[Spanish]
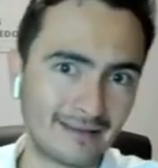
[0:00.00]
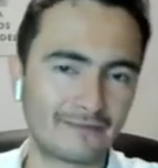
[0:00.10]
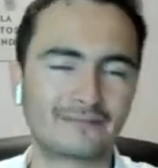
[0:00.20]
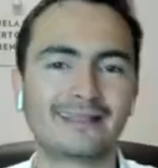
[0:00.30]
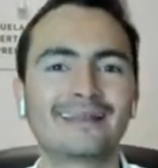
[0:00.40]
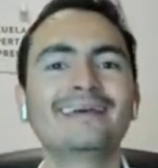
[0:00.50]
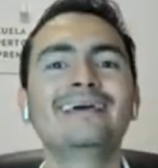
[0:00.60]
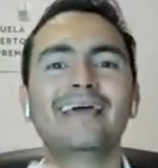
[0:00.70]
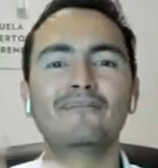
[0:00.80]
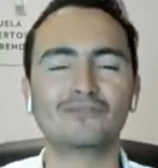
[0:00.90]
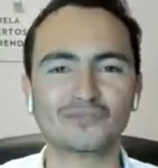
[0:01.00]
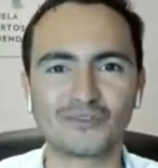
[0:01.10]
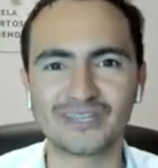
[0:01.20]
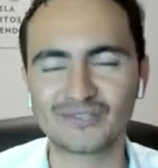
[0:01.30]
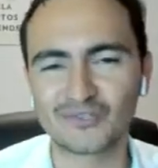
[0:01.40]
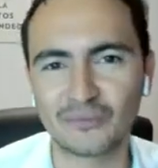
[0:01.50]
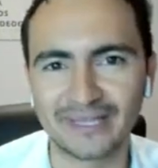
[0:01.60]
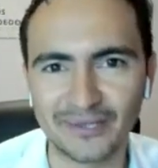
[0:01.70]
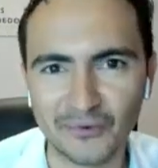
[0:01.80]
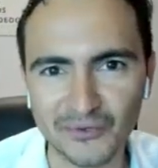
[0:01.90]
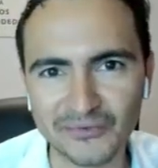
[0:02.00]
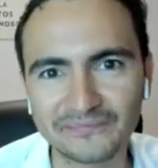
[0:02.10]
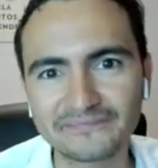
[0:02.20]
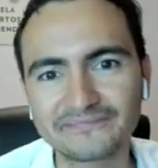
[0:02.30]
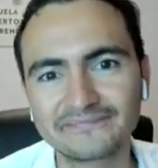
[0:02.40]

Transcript: agenda al final en función de esos objetivos.